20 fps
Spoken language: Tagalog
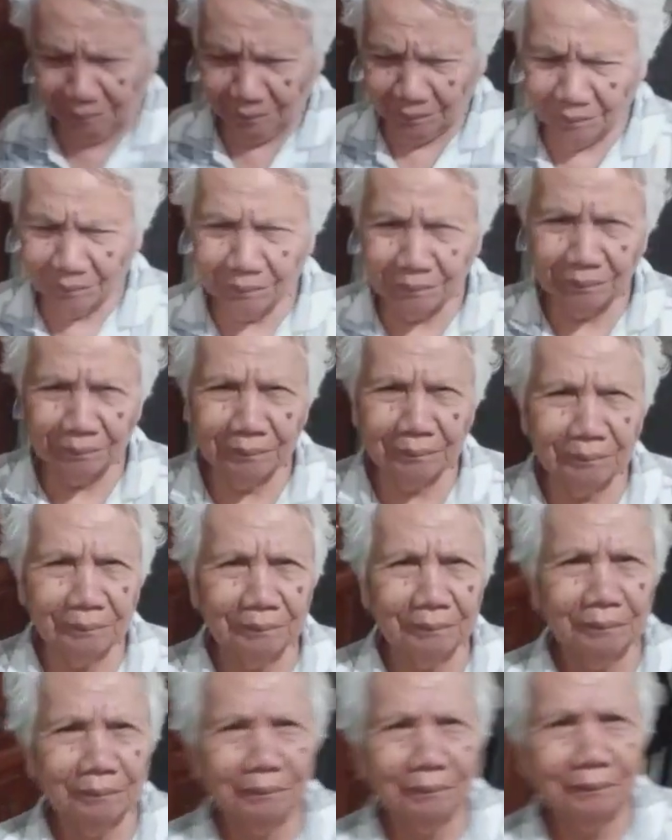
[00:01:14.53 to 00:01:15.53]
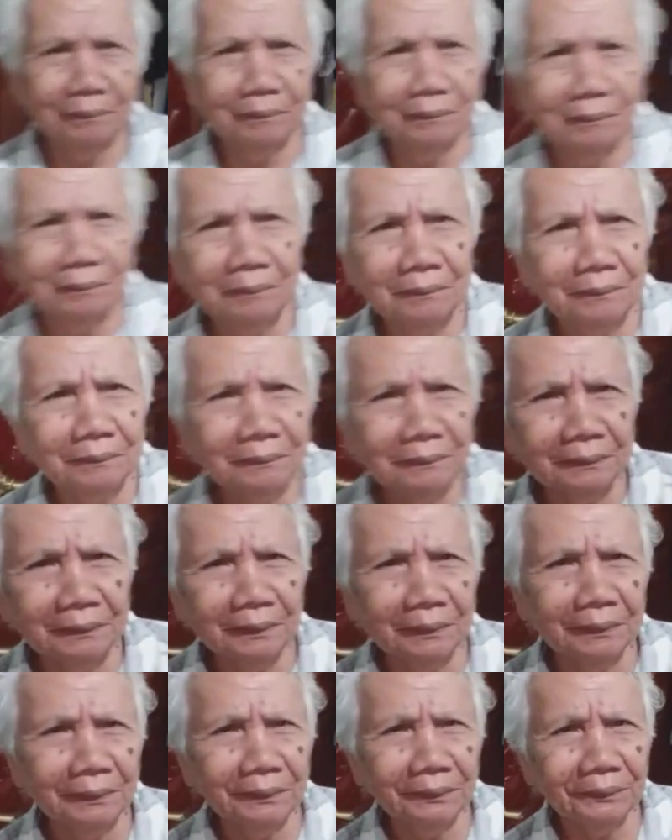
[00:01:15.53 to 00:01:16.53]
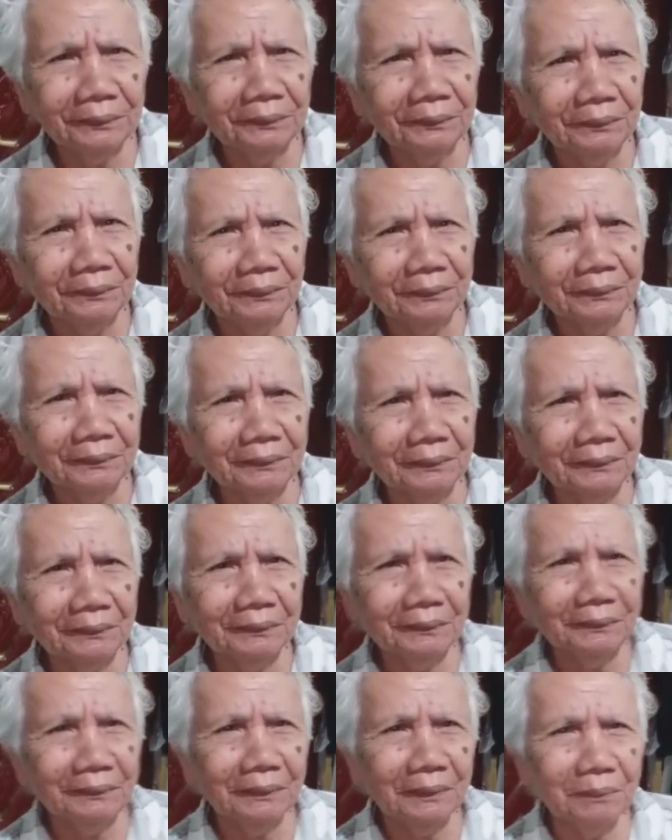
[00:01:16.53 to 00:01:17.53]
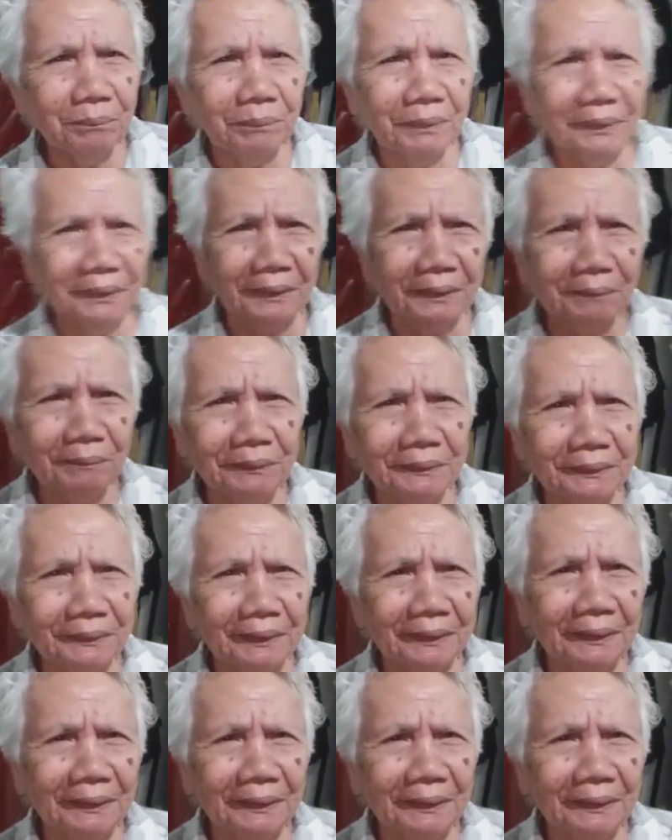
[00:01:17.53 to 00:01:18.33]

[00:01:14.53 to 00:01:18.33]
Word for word: Lola, oh. oh. Hi, ka Lola. Nagbo-vlog ako eh.